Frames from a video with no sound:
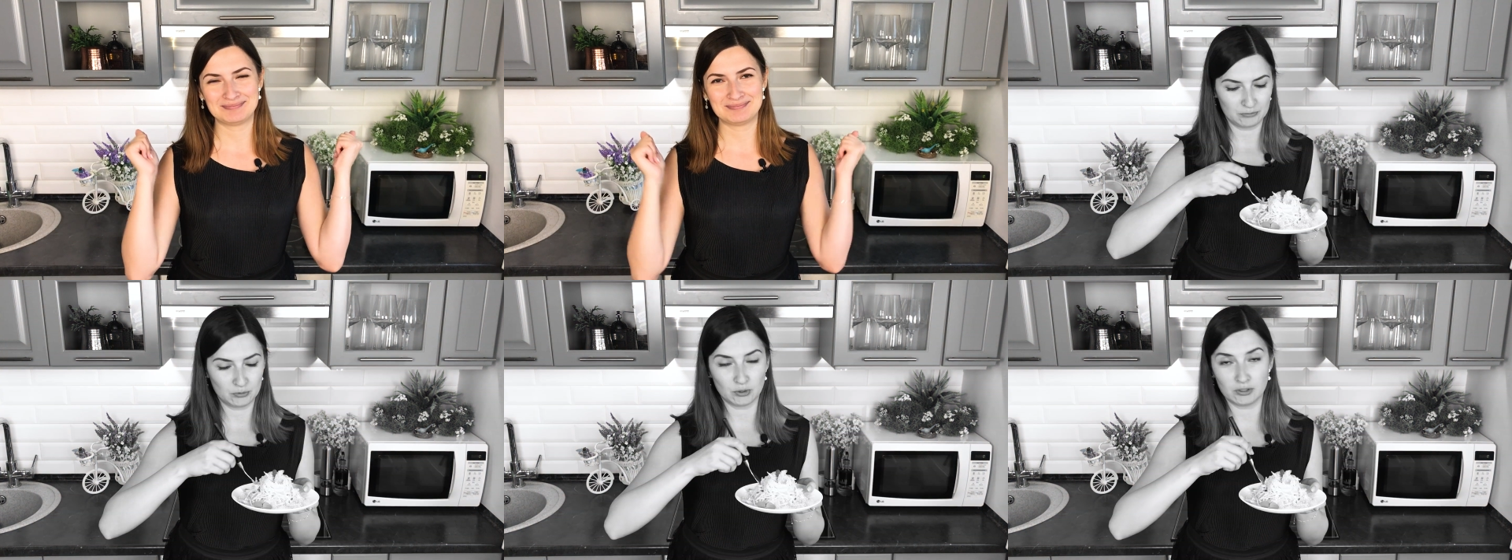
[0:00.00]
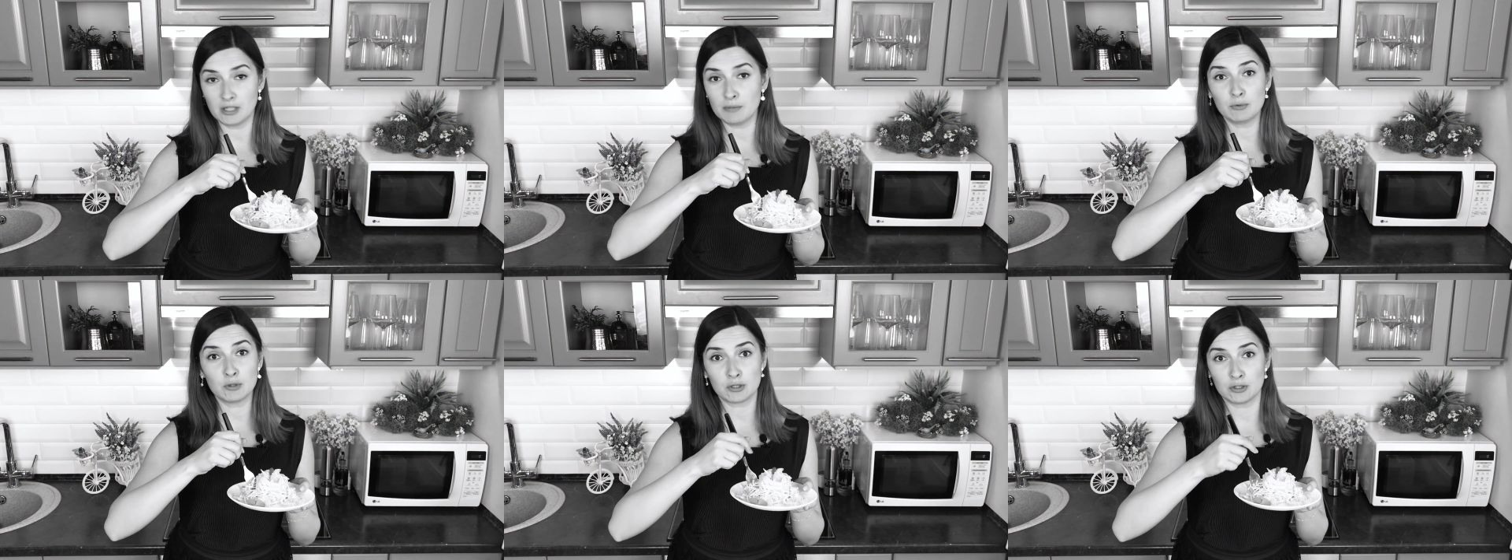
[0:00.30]
Все,
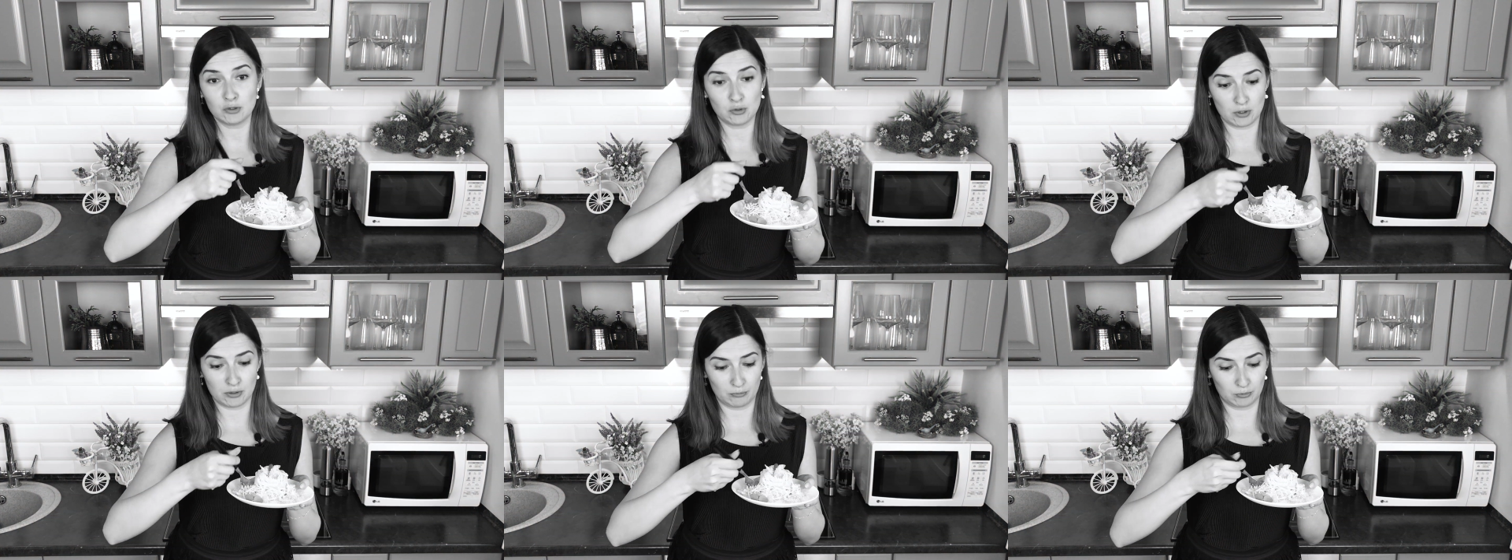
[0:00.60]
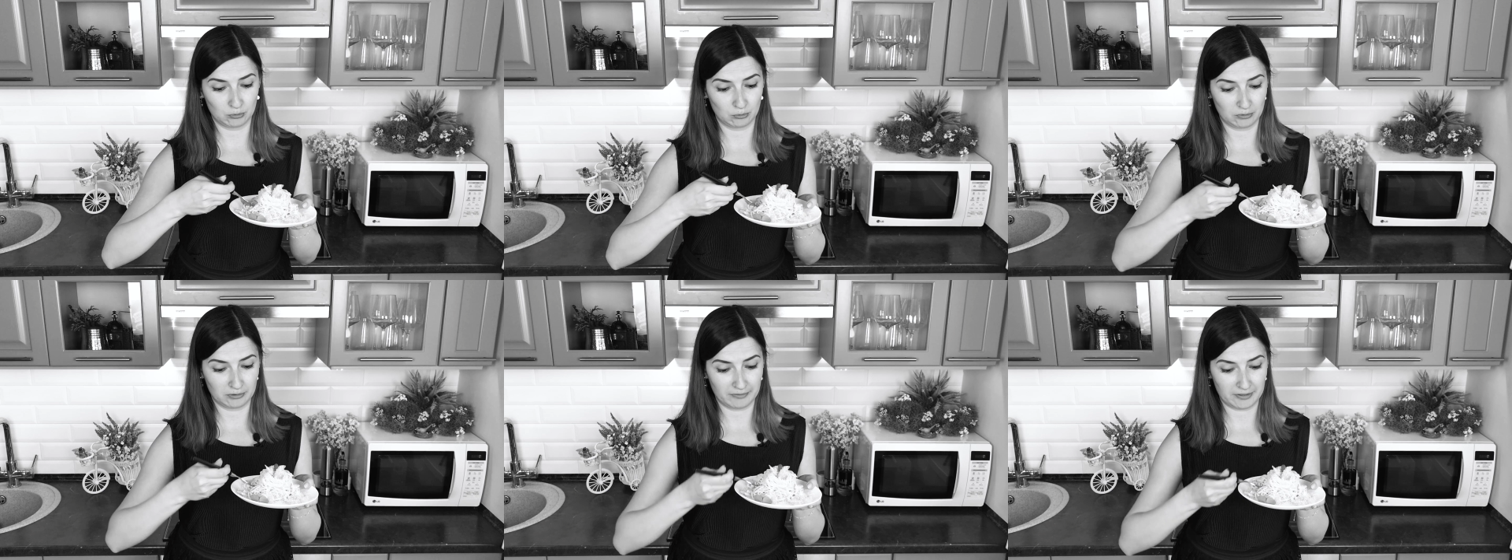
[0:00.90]
я больше ничего не
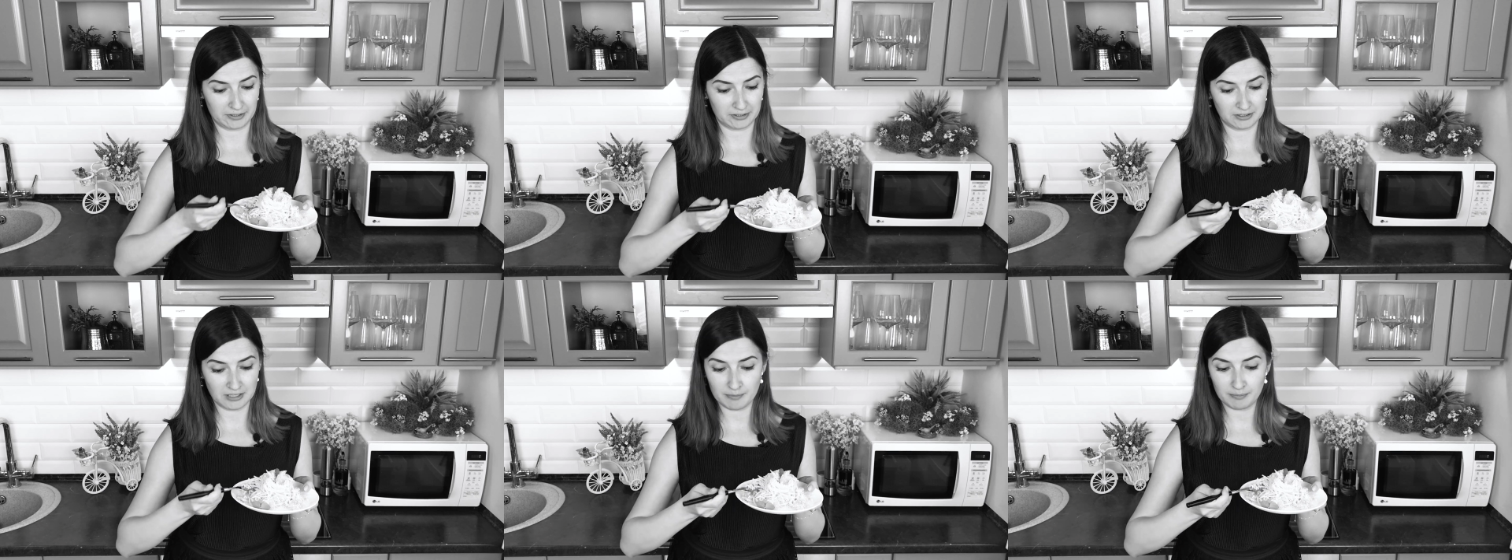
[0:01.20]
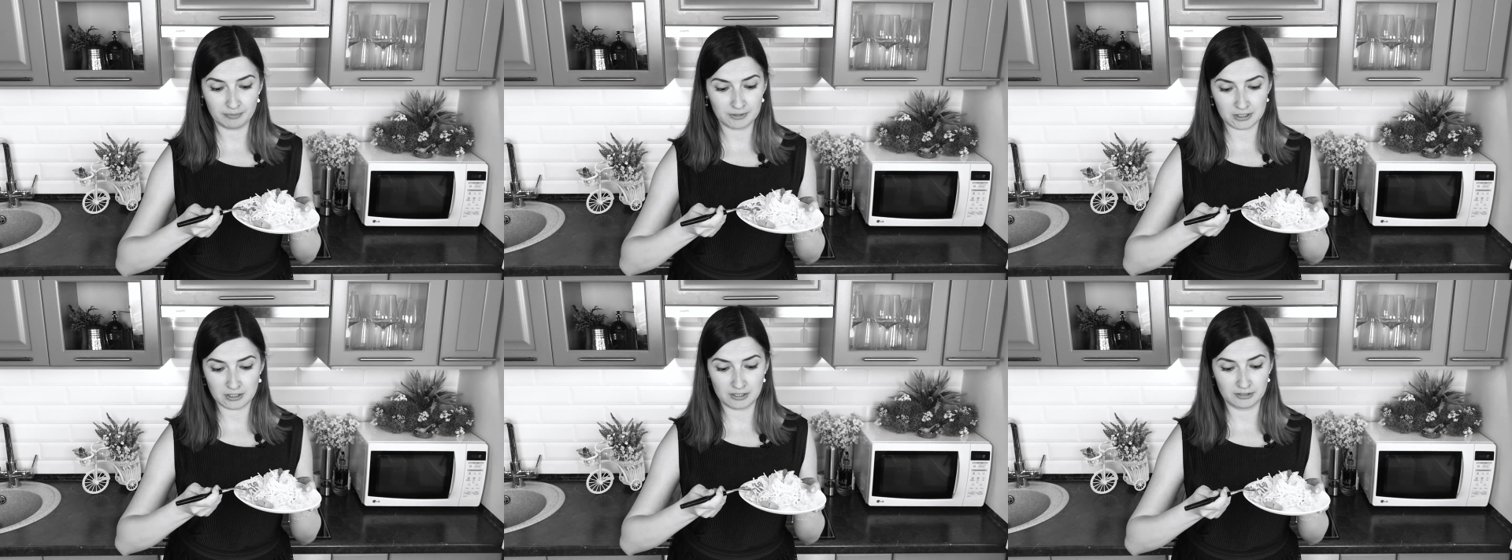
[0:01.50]
буду говорить, я
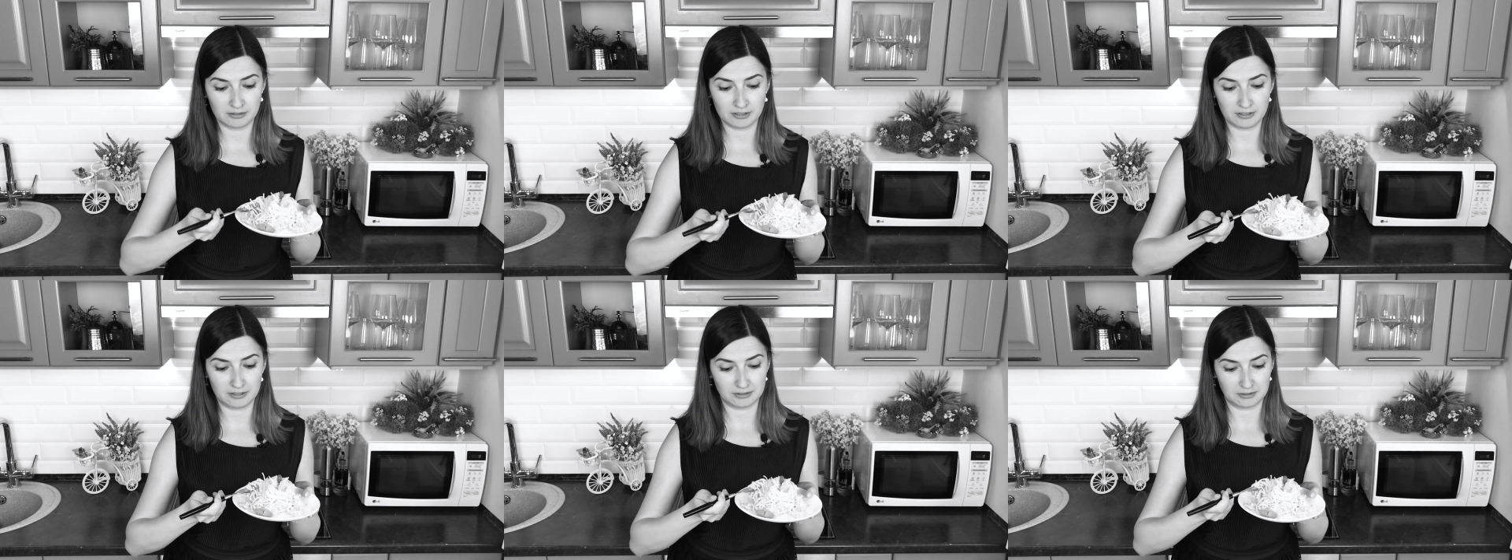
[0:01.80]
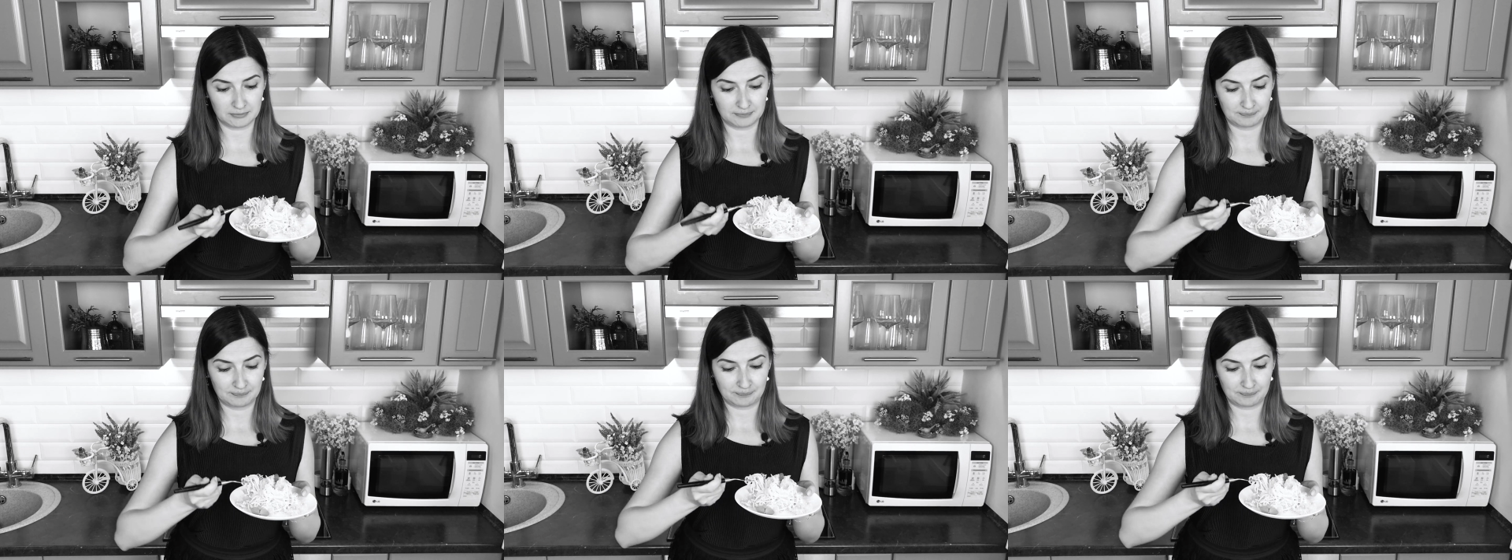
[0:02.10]
пошла это есть.